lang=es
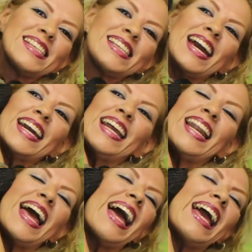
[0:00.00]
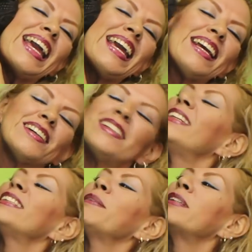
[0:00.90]
es Ángela y nosotros
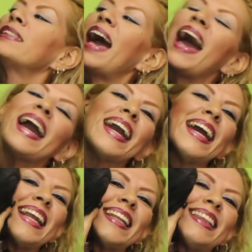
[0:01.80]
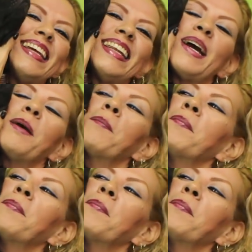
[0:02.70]
le decimos Ángela Tina.